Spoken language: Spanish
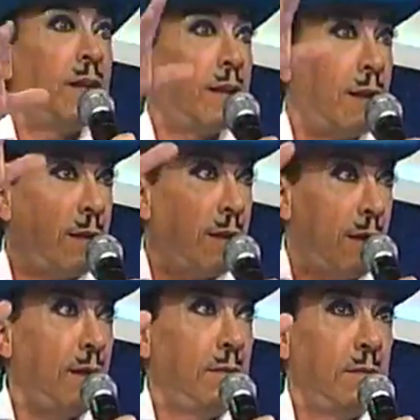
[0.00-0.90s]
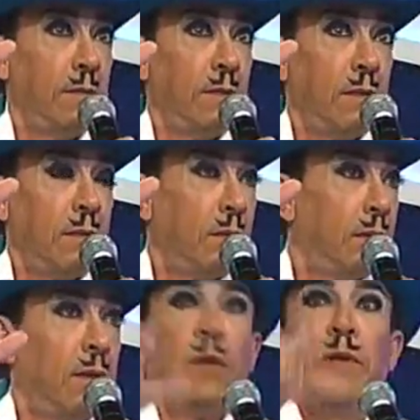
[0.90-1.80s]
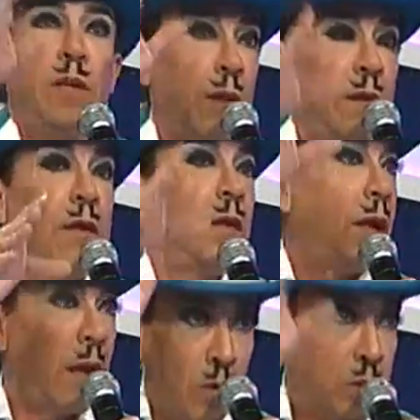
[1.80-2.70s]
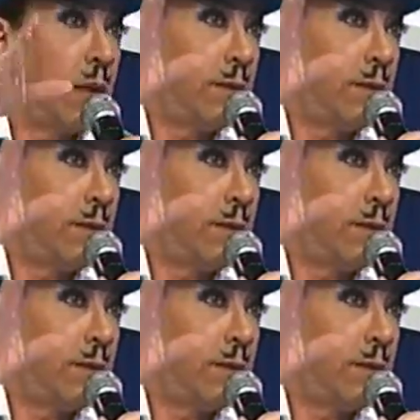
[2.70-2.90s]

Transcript: En realidad, deberían ir las dos al